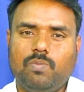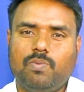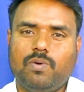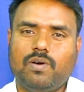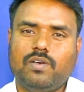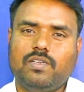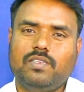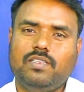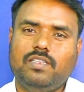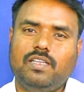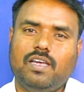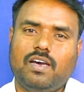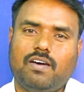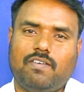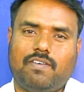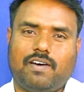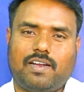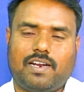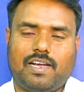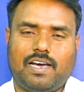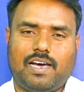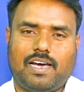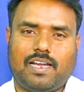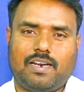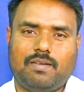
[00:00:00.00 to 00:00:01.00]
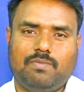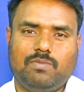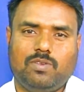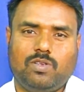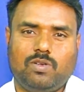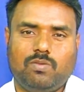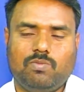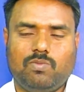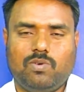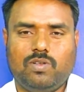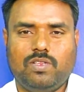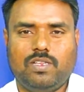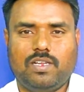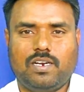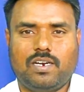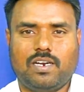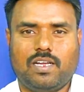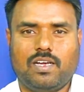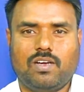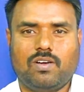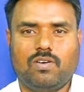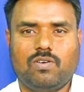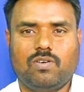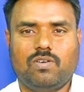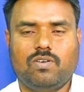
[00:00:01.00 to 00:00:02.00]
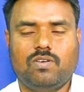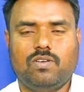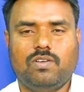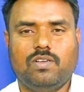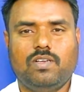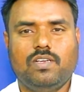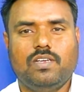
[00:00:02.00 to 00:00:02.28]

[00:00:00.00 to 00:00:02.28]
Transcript: பகுதியாக வர ஆரம்பிக்கும் போது என்னாகும்